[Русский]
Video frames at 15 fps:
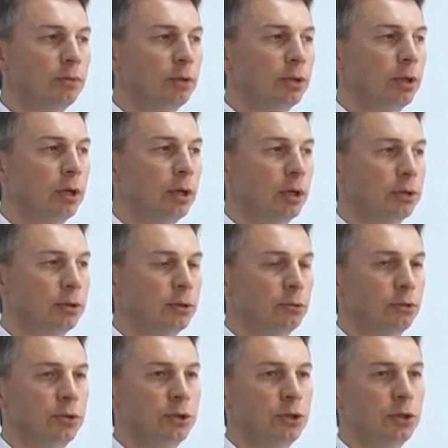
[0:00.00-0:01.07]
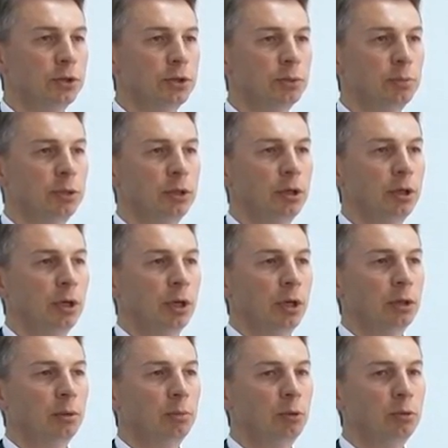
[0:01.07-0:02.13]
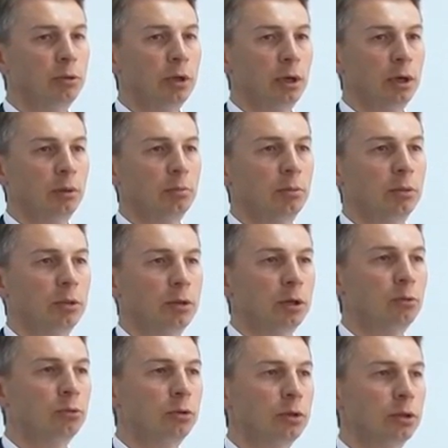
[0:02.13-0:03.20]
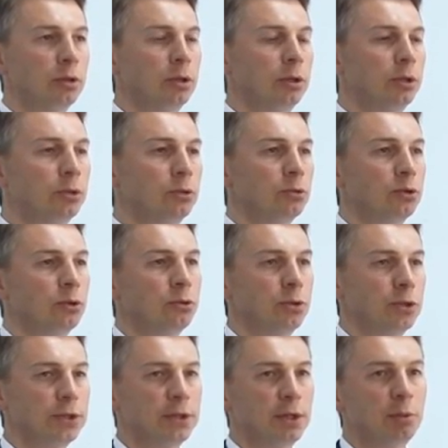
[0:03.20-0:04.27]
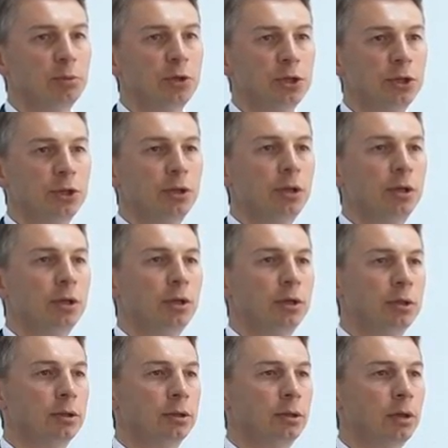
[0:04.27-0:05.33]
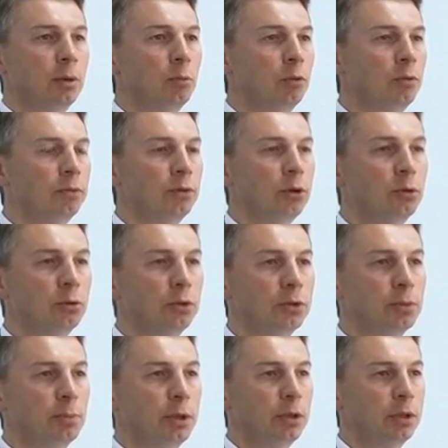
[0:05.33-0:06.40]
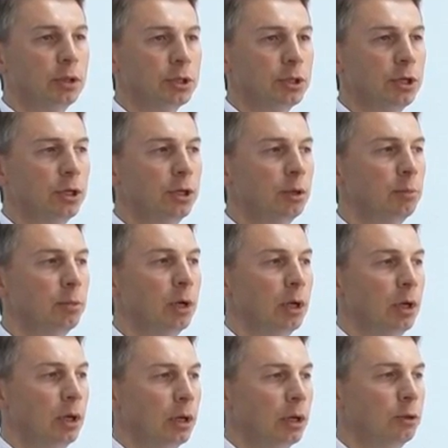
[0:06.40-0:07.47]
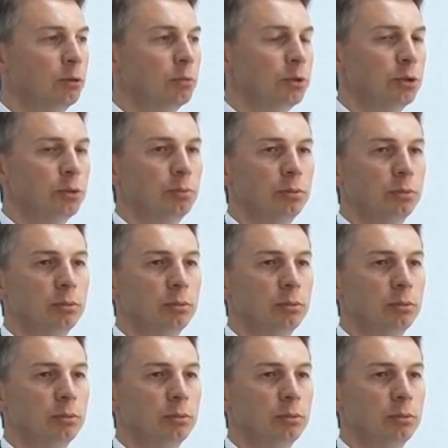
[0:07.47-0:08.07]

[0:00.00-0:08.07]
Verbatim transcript: выделяется, но сейчас мы наблюдаем такую тенденцию, что уже сами жители э, домов выходят с предложением о том, что